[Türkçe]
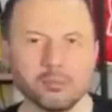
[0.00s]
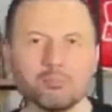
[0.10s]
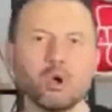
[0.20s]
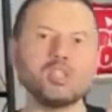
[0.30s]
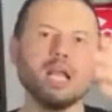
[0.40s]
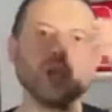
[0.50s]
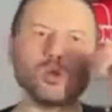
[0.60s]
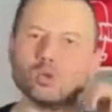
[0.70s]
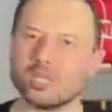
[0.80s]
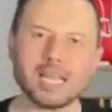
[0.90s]

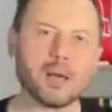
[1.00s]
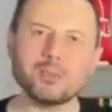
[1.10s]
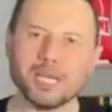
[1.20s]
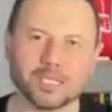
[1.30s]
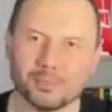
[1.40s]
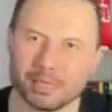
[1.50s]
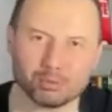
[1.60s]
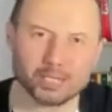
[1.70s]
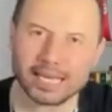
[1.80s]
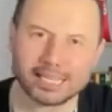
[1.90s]
Montella olursa ne yapacağınız beni
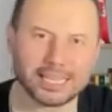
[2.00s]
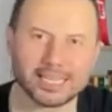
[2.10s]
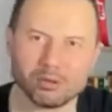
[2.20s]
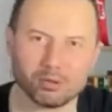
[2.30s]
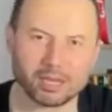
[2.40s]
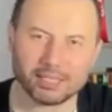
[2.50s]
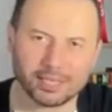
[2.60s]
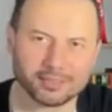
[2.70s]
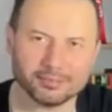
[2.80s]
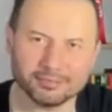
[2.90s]
burada yerden yere vuranlar?